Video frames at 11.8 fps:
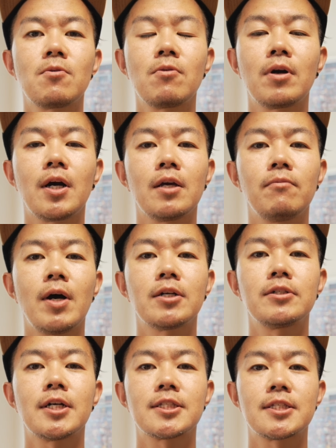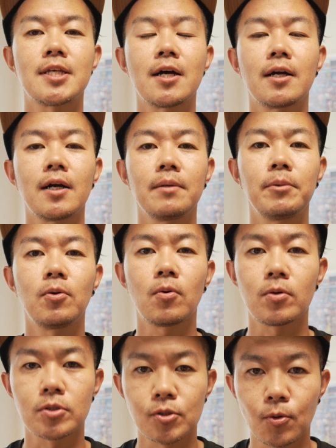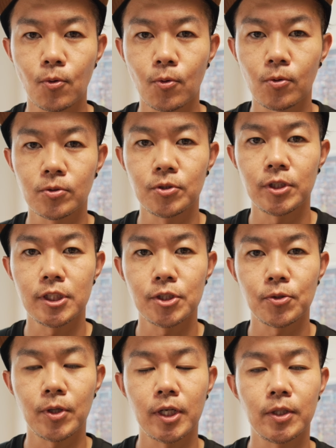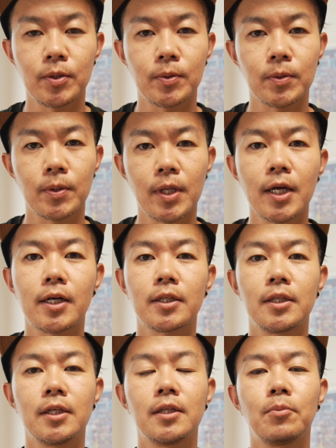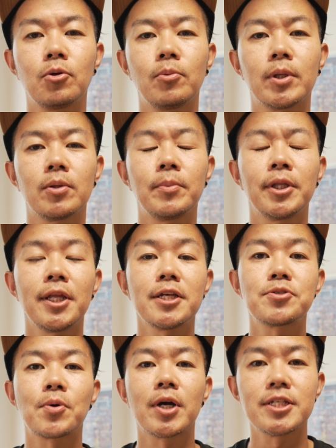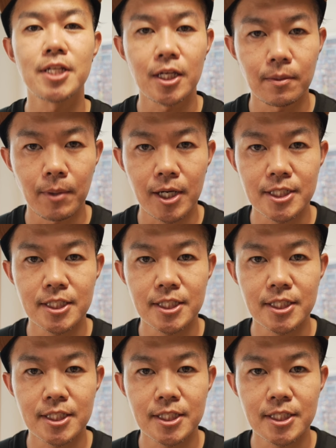今回は9月3回目のコストコ購入品紹介ということで、買ってきたものをまとめて紹介していきま